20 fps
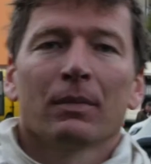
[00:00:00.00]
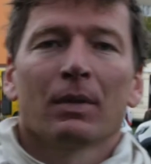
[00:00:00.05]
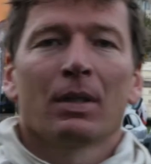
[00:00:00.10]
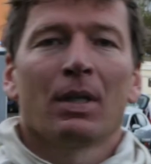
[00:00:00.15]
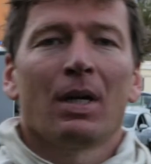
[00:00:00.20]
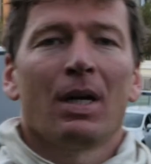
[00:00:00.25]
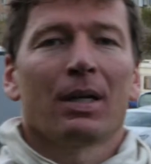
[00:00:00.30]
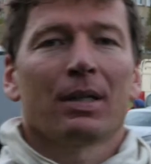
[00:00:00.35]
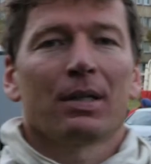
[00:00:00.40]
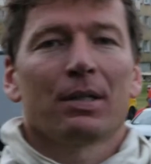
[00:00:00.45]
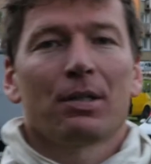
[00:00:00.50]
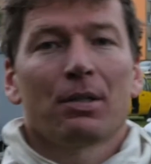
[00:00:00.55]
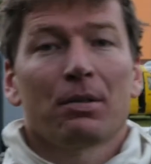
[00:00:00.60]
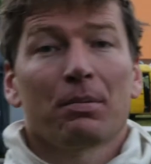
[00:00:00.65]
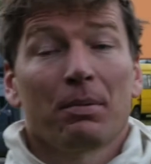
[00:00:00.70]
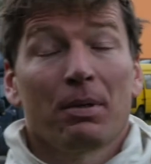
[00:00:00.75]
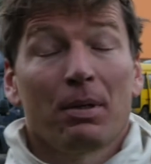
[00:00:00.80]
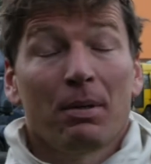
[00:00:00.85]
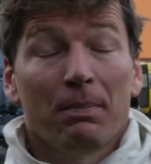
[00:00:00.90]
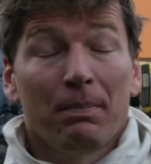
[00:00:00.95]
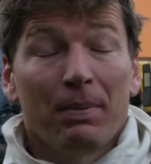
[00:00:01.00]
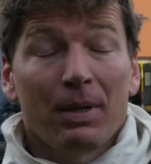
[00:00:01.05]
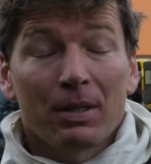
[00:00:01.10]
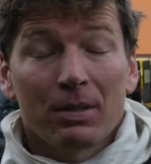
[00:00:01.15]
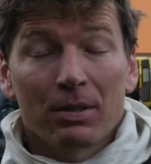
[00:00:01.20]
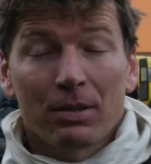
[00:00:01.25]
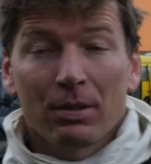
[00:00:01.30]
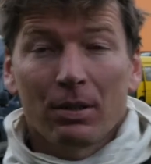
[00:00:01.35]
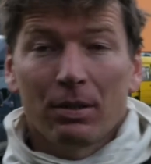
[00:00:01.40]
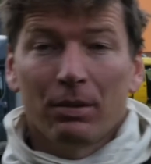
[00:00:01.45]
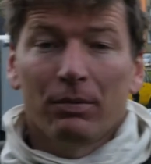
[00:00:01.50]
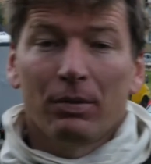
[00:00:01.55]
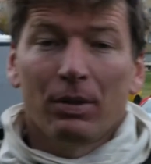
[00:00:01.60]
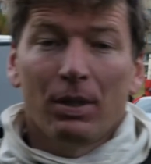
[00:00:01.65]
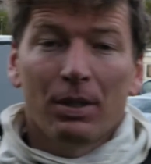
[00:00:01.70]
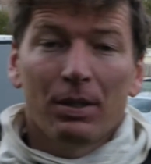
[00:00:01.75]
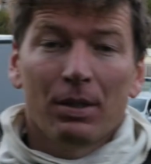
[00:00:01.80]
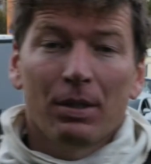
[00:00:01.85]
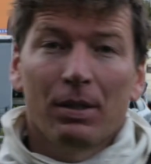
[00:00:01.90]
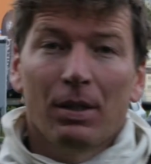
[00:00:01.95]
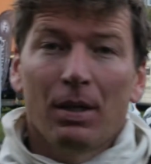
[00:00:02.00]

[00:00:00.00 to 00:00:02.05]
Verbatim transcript: Tak, jesteśmy bardzo zadowoleni.